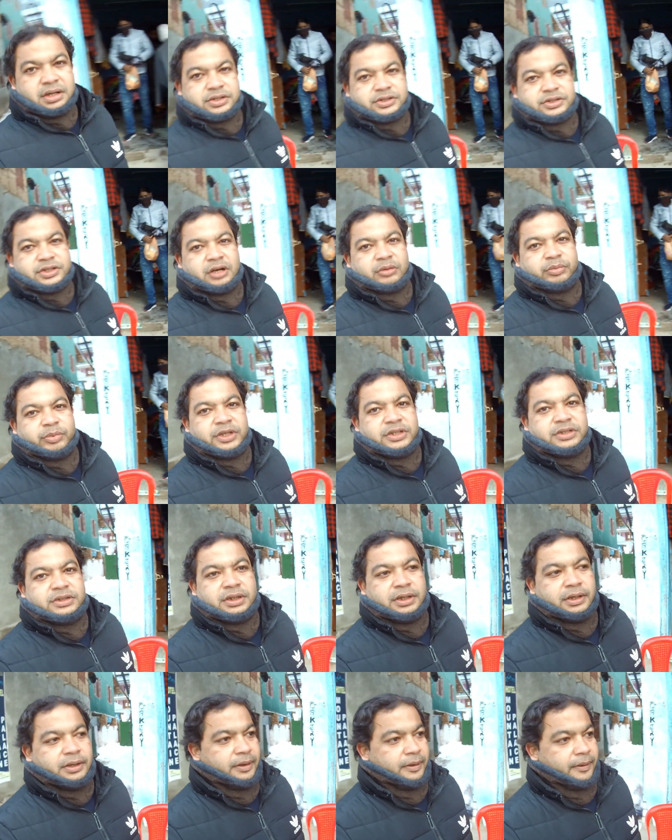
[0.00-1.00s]
सरप्लस
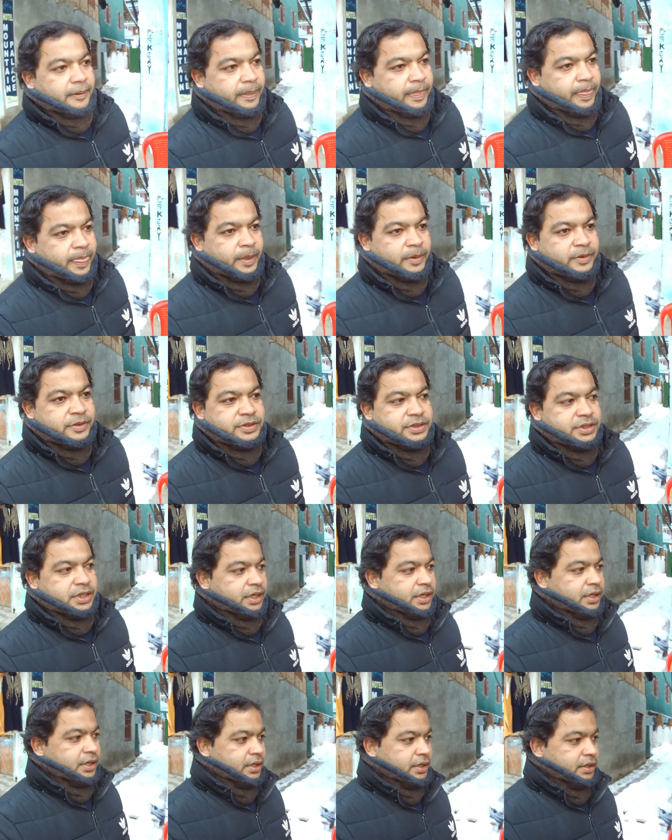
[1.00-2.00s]
की
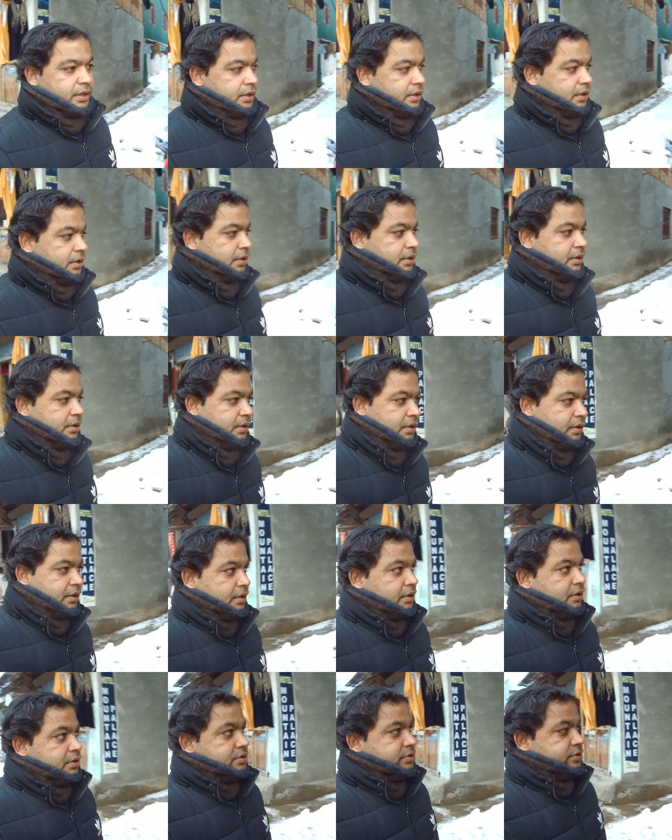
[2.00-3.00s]
जैकेट की
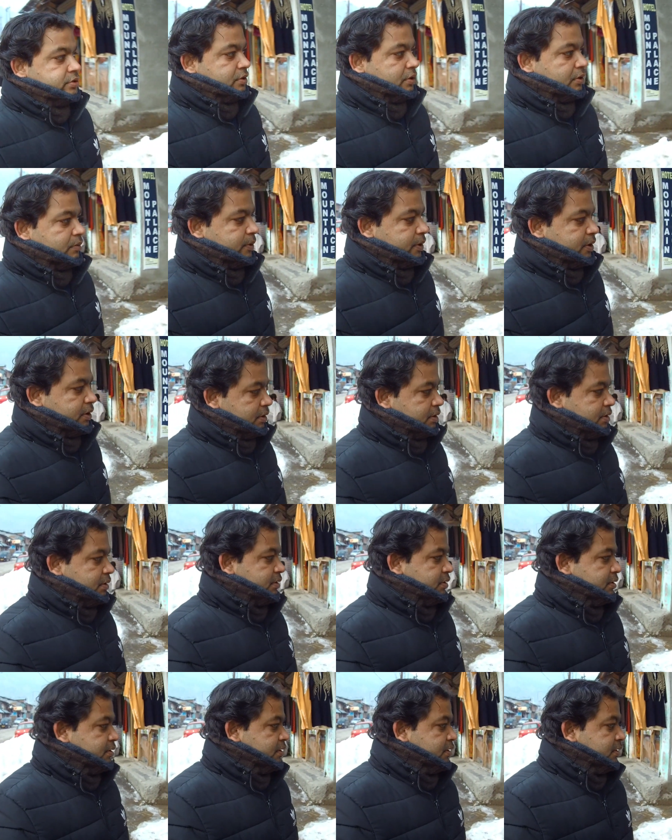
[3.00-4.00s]
शॉप है
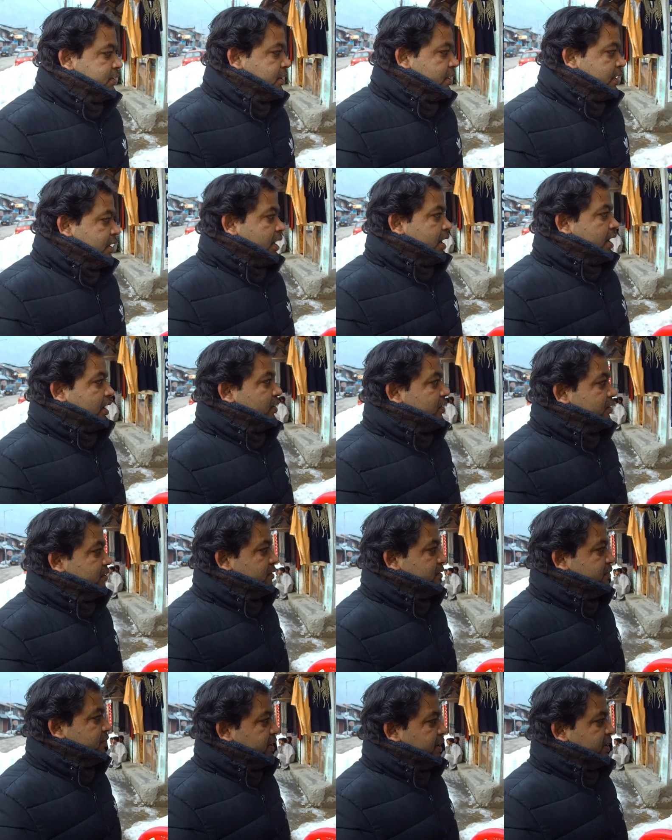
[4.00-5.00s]
आओ
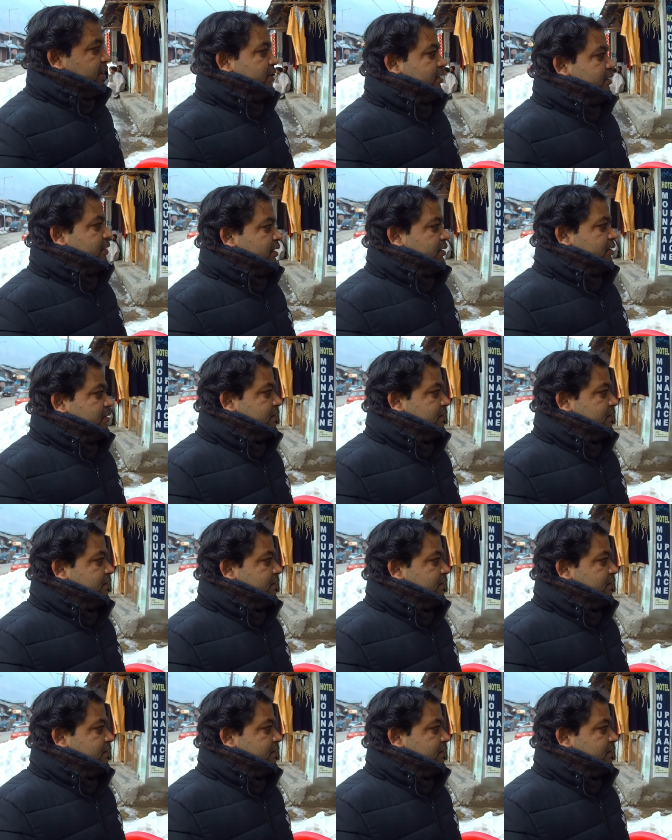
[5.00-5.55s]
नहीं लेने का